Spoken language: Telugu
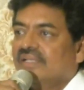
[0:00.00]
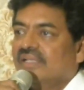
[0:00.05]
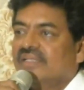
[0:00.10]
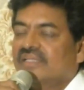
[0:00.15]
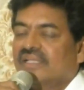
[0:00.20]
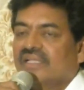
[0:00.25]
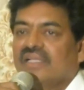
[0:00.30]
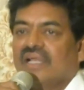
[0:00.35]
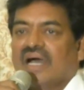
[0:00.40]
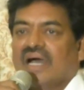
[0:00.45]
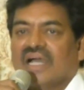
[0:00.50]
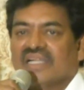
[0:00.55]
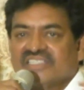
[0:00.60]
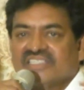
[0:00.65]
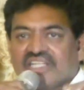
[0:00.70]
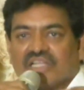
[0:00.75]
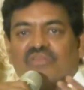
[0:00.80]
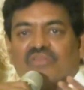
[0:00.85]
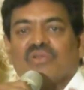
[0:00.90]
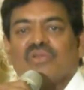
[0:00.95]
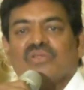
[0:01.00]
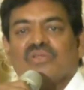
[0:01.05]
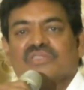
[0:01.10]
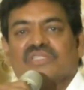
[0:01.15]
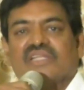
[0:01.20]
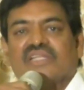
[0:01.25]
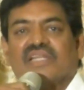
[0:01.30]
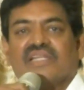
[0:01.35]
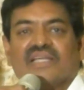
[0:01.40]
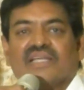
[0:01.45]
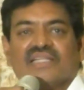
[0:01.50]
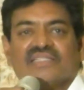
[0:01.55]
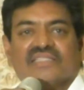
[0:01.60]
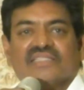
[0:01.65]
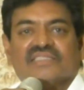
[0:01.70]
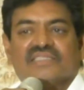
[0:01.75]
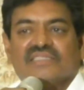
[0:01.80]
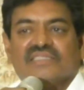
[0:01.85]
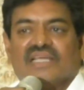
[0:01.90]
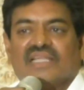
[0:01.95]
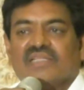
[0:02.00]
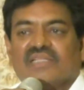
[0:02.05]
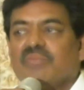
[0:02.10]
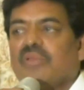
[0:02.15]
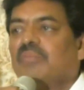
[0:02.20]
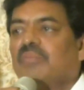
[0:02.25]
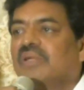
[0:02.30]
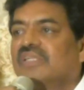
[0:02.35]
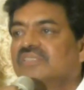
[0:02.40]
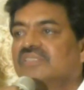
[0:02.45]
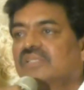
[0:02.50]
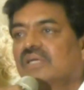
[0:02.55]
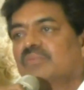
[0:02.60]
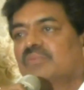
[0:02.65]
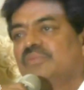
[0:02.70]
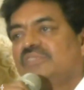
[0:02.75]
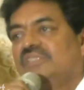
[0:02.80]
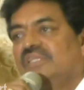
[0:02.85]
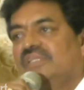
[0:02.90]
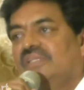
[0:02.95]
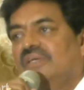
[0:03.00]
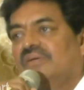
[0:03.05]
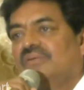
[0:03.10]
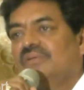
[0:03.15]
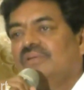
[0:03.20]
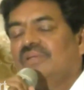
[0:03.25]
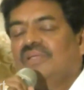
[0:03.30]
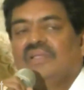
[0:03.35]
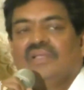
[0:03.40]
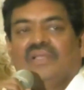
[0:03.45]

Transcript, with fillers: ఎందుకంటే ఆ క్షణంలో శ్రీరెడ్డి గారు చేసిన దానికి మేము మనస్తాపం చెందాము